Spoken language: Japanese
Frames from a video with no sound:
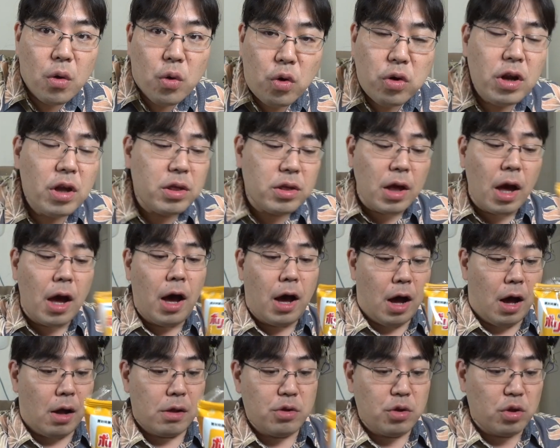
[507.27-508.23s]
これ
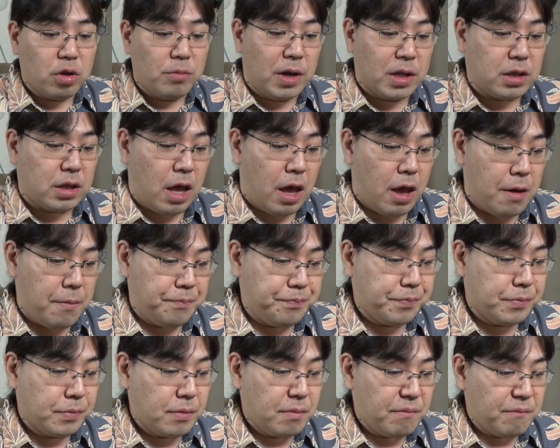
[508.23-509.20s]
さちょっと待って
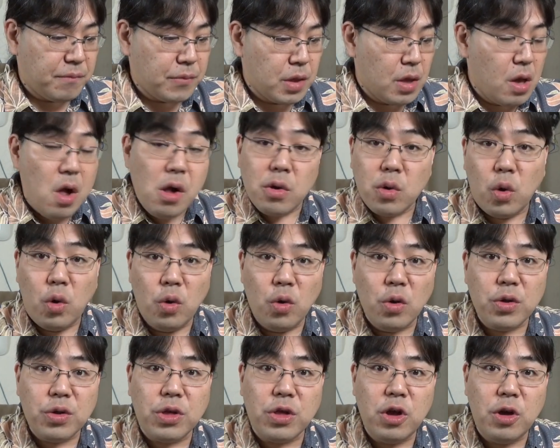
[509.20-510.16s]

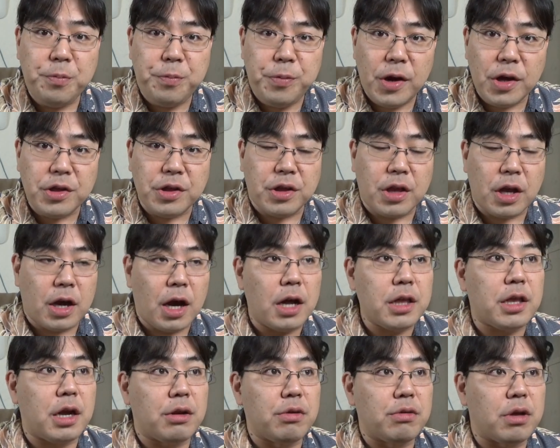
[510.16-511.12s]
コーンスープ味って書
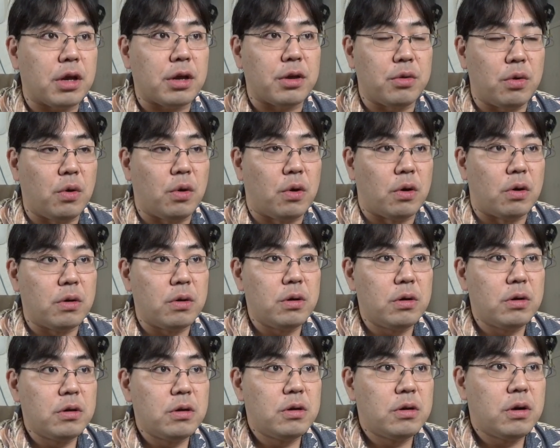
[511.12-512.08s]
いてあるんだけど
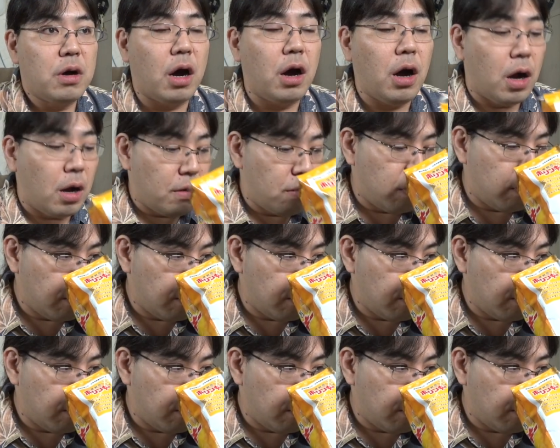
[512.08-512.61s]
あ